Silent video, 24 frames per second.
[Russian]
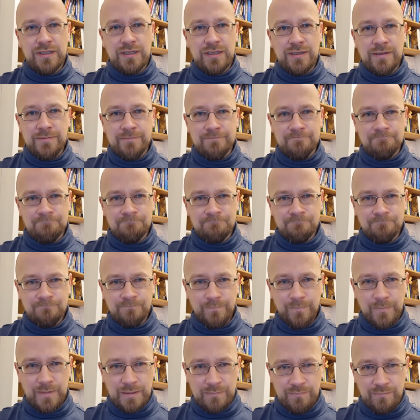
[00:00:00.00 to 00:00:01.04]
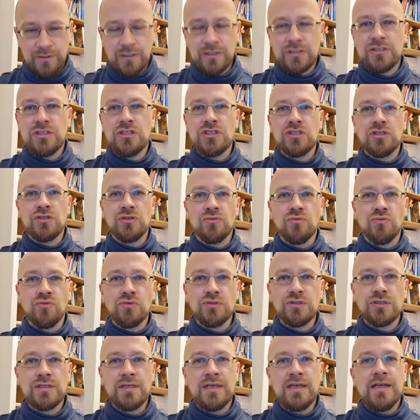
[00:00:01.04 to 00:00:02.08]
и практичный
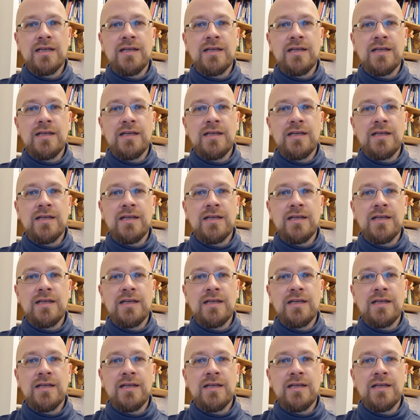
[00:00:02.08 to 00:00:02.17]
курс.